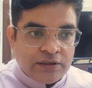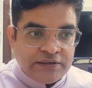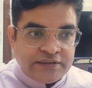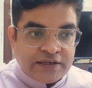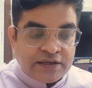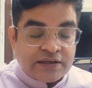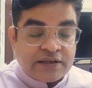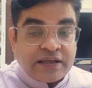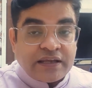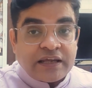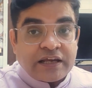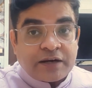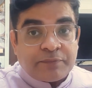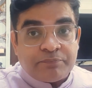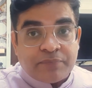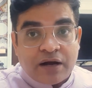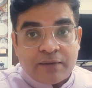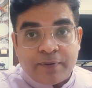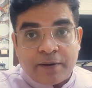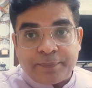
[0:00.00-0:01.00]
या एक
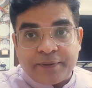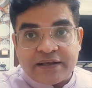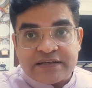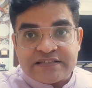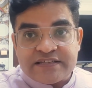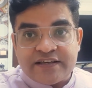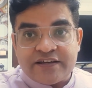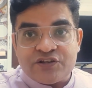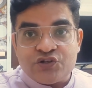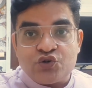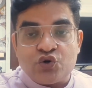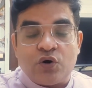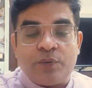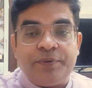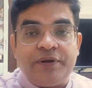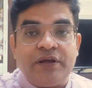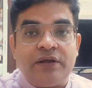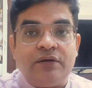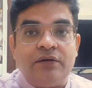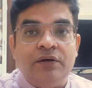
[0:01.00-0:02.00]
माँ बाप ऐसे हैं जो
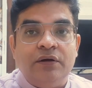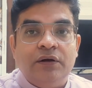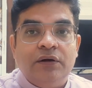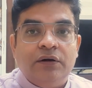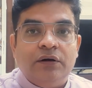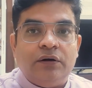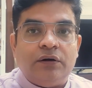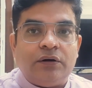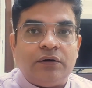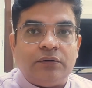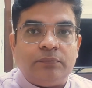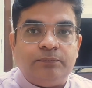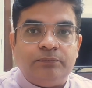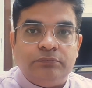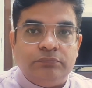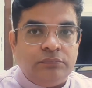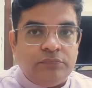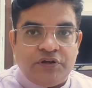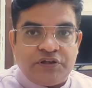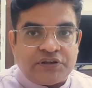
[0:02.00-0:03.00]
अभी
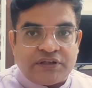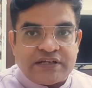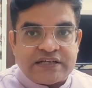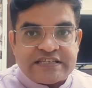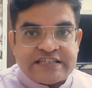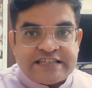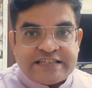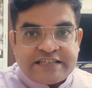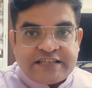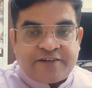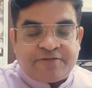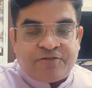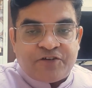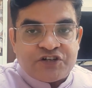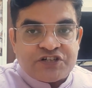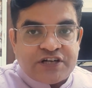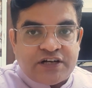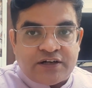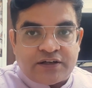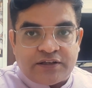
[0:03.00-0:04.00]
इतना
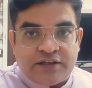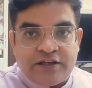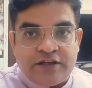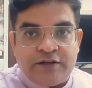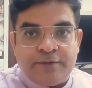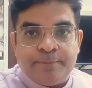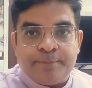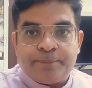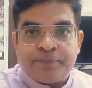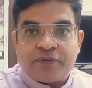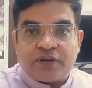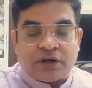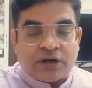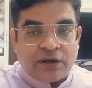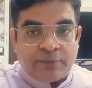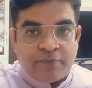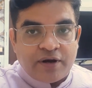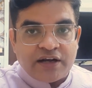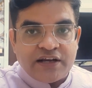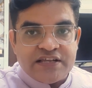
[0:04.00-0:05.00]
सेफिशेंटली
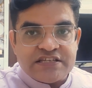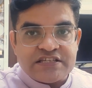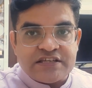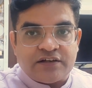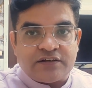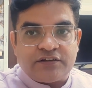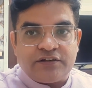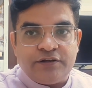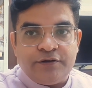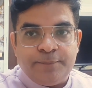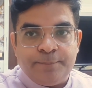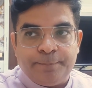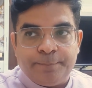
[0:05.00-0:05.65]
कमा नहीं सकते